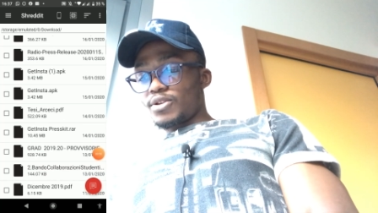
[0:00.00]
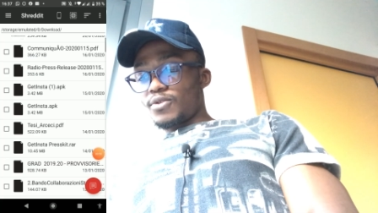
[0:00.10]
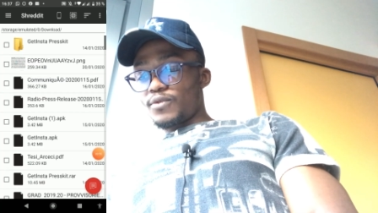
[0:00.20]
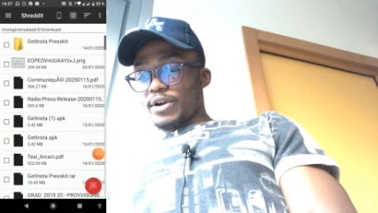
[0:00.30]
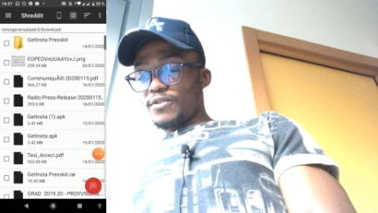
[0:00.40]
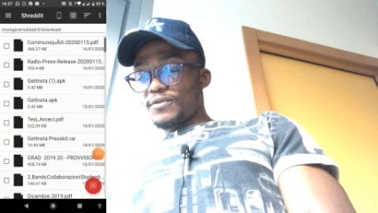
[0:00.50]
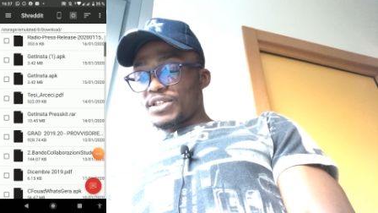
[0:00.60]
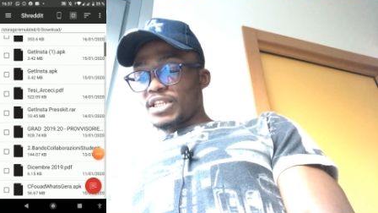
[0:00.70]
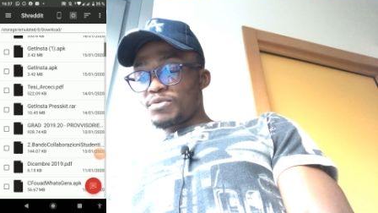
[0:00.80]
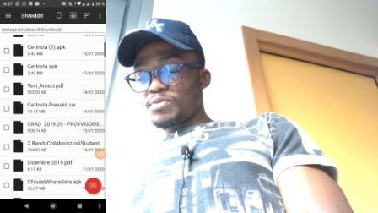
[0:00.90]
Donc vous voyez le
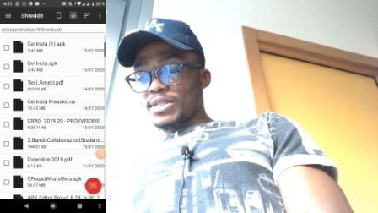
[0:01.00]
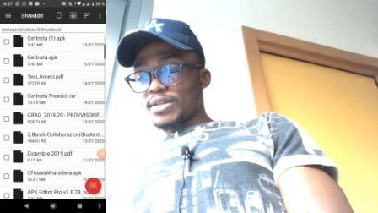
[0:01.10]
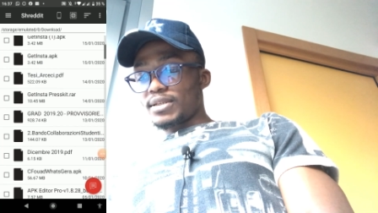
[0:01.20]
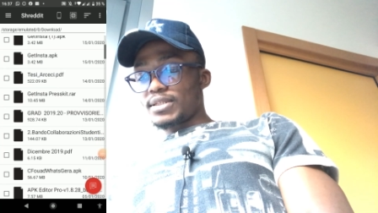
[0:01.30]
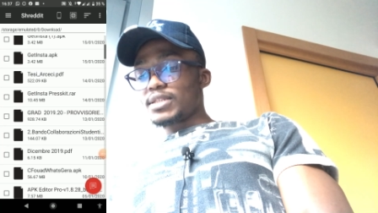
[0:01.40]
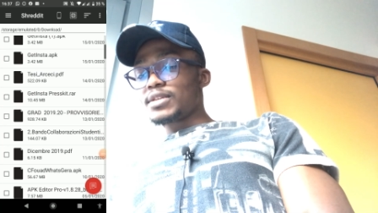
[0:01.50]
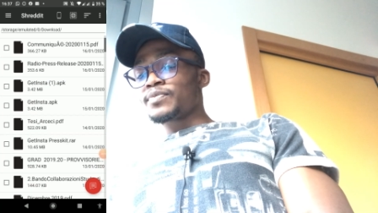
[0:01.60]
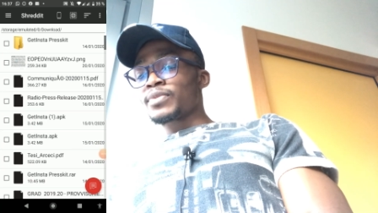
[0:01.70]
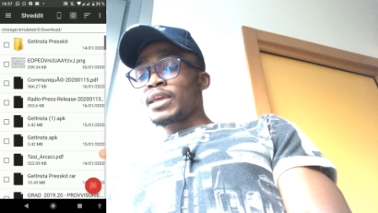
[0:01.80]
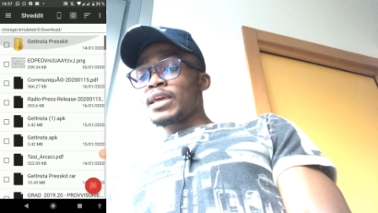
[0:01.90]
fichier n'est plus présent
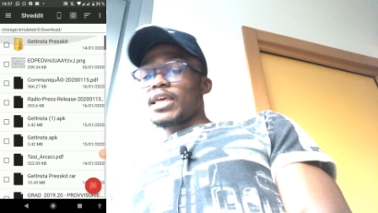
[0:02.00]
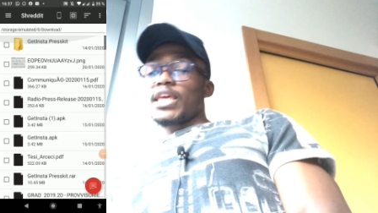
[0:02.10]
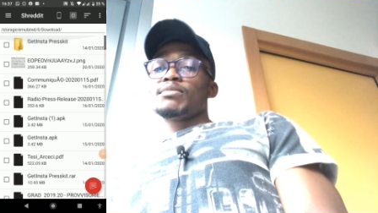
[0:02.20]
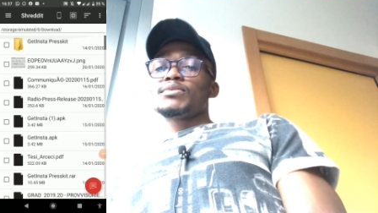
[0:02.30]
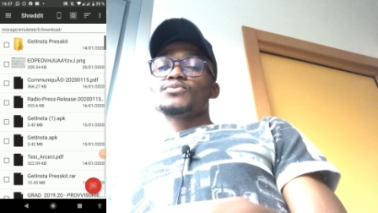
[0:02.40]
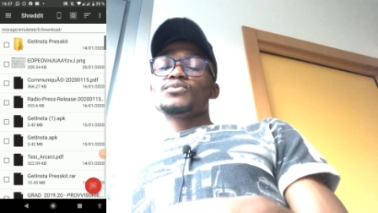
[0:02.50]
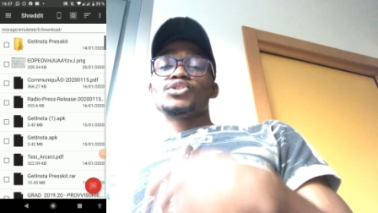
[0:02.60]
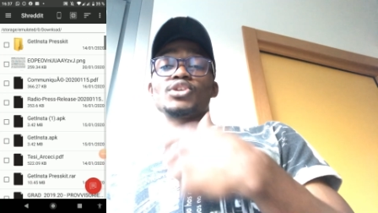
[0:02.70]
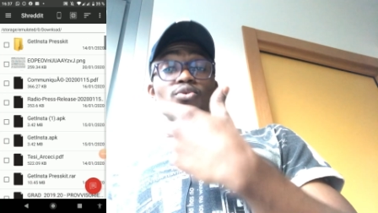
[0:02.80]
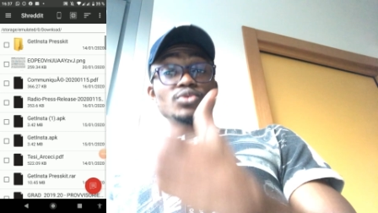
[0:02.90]
ici. Et même si vous
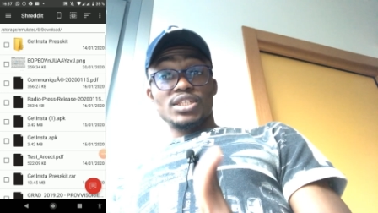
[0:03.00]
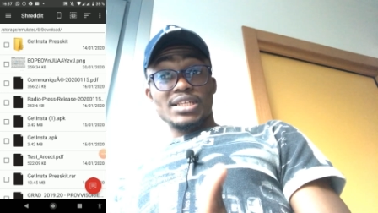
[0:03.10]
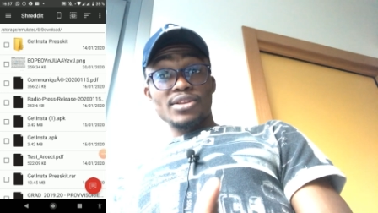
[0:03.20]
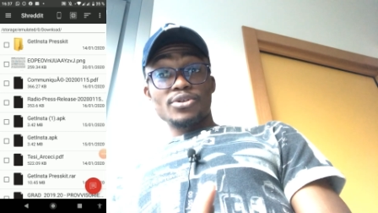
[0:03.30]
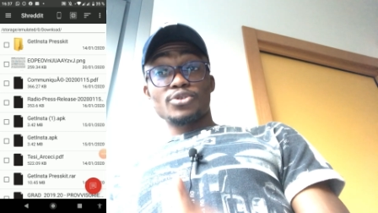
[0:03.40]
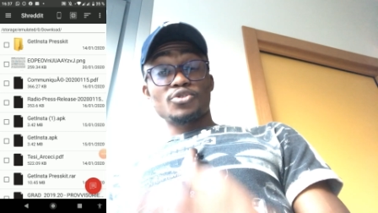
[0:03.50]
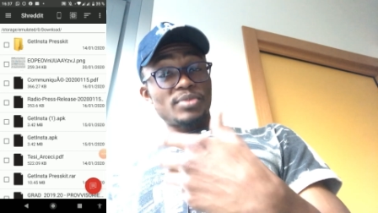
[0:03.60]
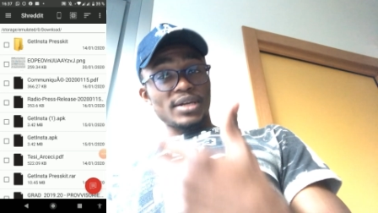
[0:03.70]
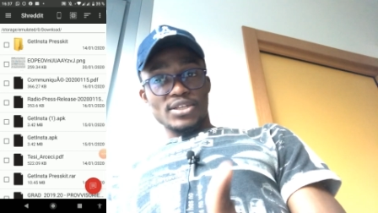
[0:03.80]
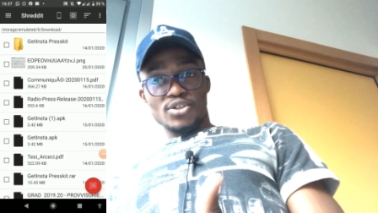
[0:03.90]
utilisez un logiciel de
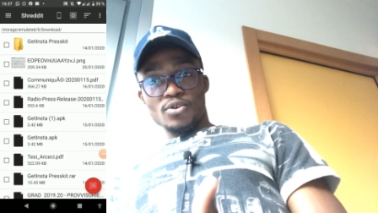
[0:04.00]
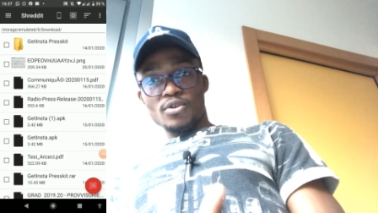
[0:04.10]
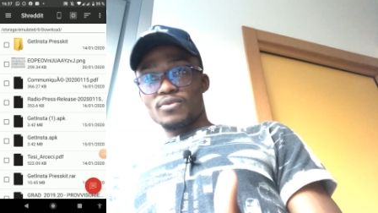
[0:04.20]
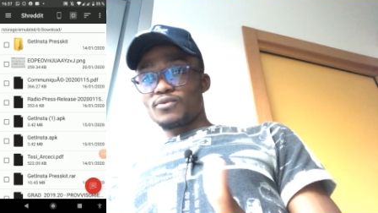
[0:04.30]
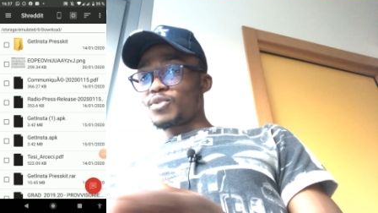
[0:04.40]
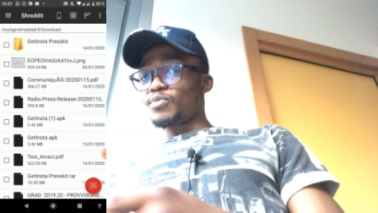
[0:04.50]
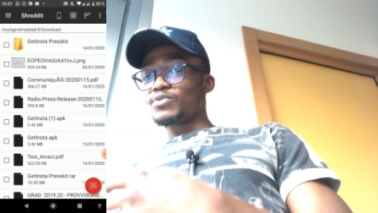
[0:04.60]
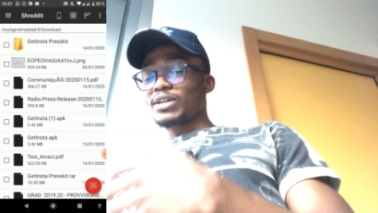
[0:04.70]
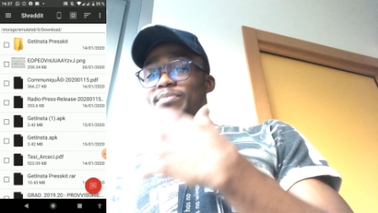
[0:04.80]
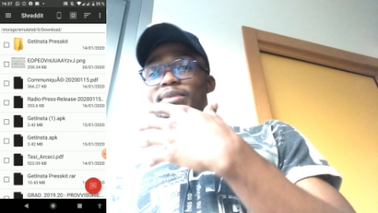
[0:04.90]
récupération, vous ne
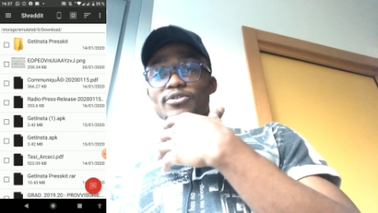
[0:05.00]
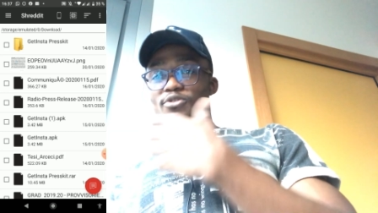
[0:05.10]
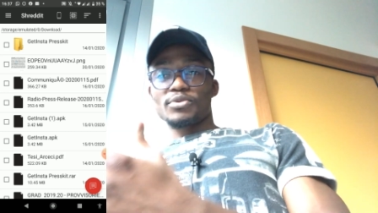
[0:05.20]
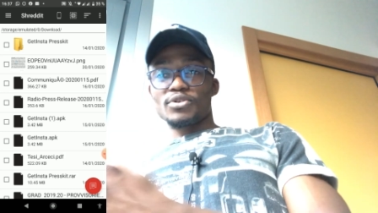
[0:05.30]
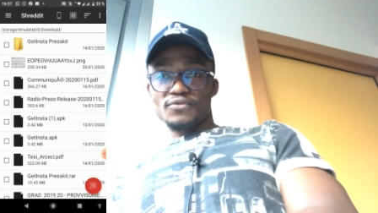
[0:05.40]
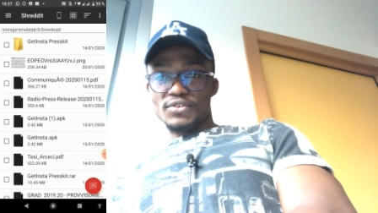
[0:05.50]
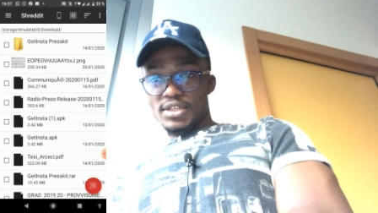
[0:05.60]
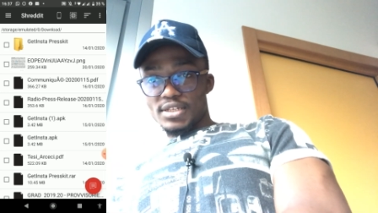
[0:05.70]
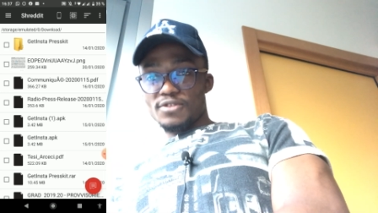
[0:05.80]
vous pas récupérer le fichier.